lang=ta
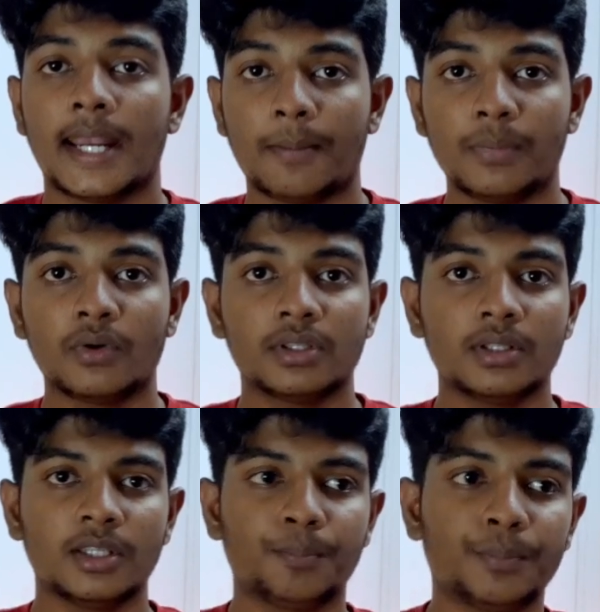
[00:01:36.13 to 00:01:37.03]
நம்ம
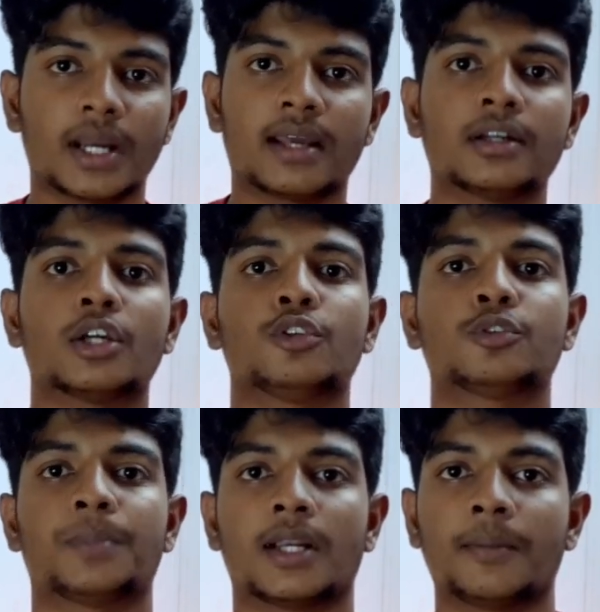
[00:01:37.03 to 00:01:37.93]
வந்து இப்போ கரண்ட்டாக
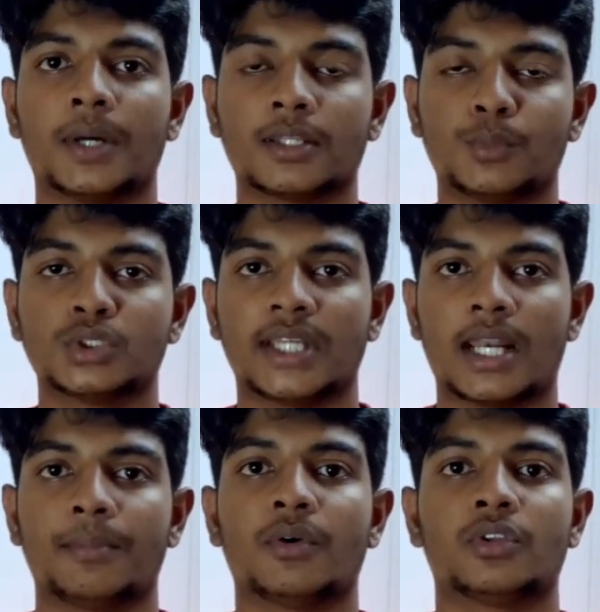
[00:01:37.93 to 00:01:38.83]
யூஸ் பண்ணுற மதர் போர்ட்ஸ்
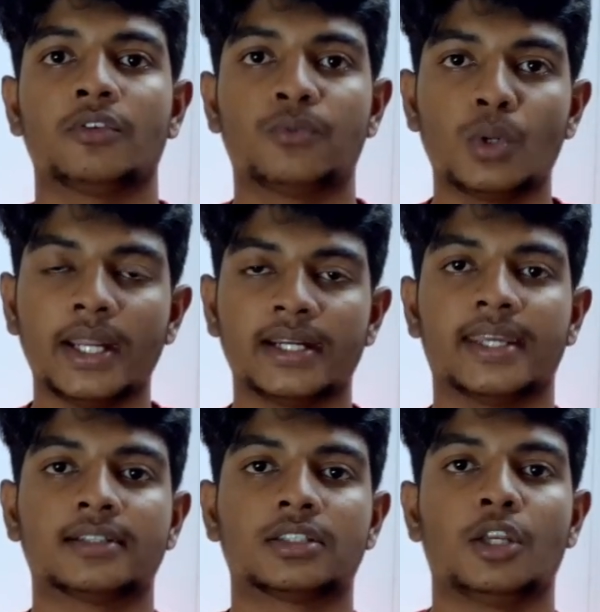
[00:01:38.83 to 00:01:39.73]
எல்லாமே வந்து ஃபுல்
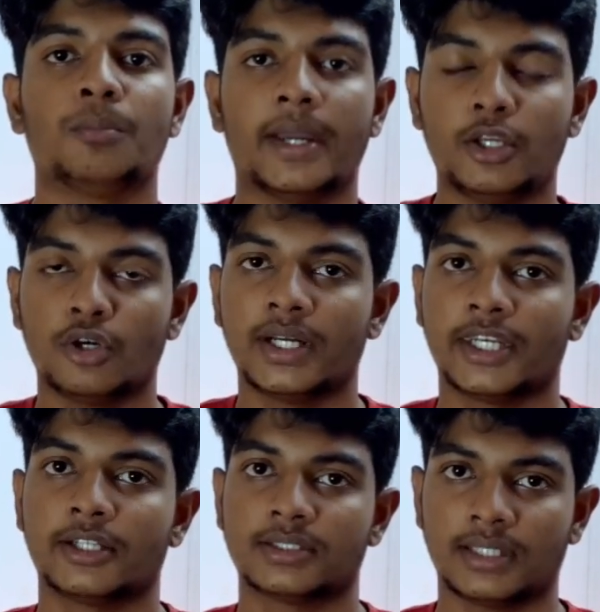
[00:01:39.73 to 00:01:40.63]
ஏடிஎக்ஸ்லேயும் மைக்ரோ
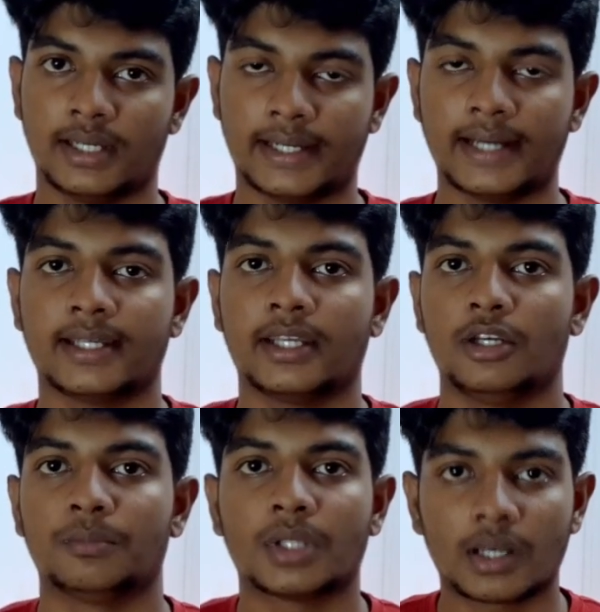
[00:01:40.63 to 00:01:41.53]
ஏடிஎக்ஸ்
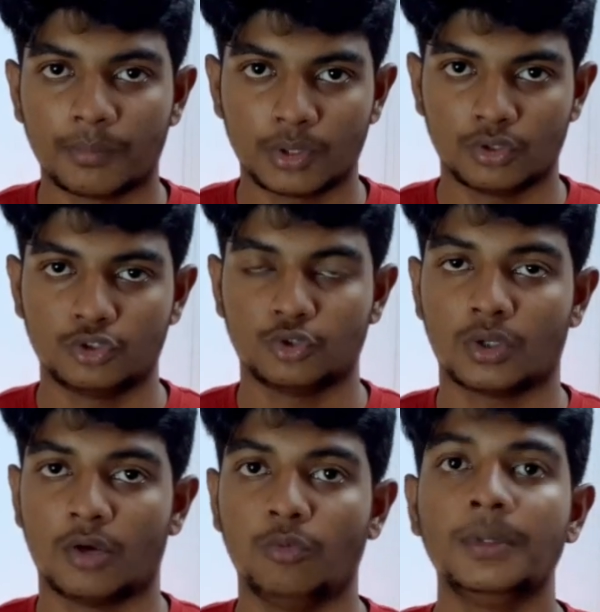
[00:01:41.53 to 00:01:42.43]
கேட்டகரியிலும் தான் நம்மளுக்கு வந்து
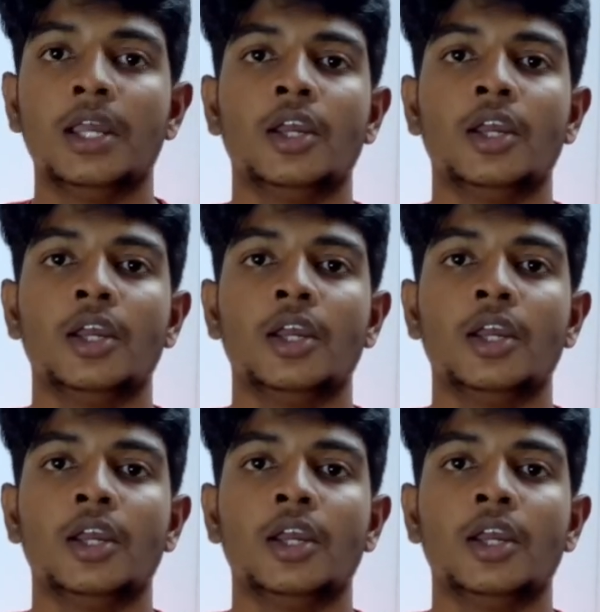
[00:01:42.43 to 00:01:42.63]
சூட் ஆகும்